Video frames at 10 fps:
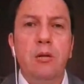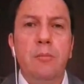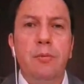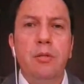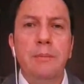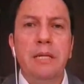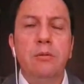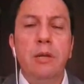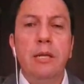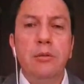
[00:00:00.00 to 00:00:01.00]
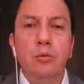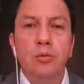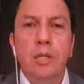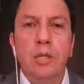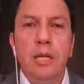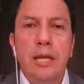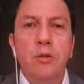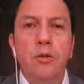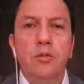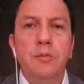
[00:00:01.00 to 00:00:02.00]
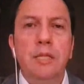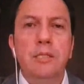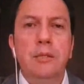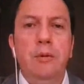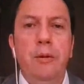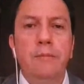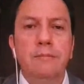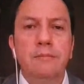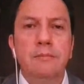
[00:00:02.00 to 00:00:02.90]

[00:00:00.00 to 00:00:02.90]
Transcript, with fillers: del comportamiento de la industria en el año 2019.